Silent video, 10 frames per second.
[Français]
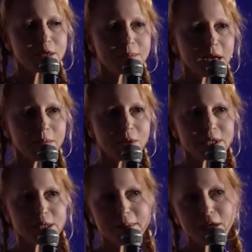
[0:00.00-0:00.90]
une
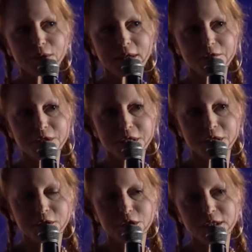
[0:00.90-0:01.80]
parabole qui parle de la
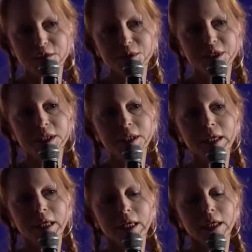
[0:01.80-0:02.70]
vigne. Quand Jésus dit
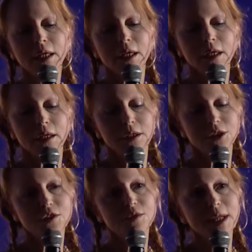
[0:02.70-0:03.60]

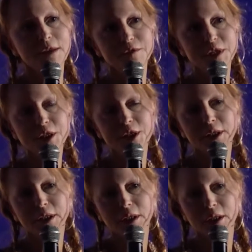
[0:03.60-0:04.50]
Je suis la
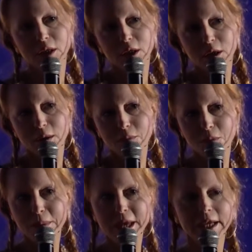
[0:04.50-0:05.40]
vigne,
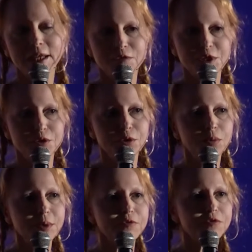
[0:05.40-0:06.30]
mon Père est le
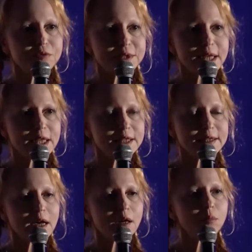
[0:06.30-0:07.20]
vigneron et vous, vous êtes les
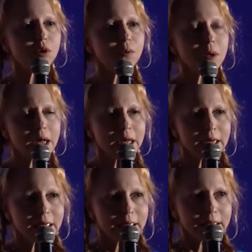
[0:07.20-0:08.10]
sarments.
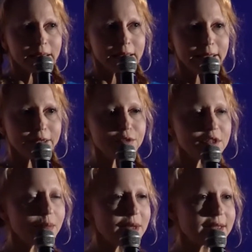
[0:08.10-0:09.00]
Et nous
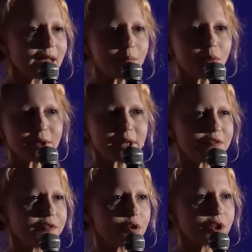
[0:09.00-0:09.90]
sommes les sarments greffés au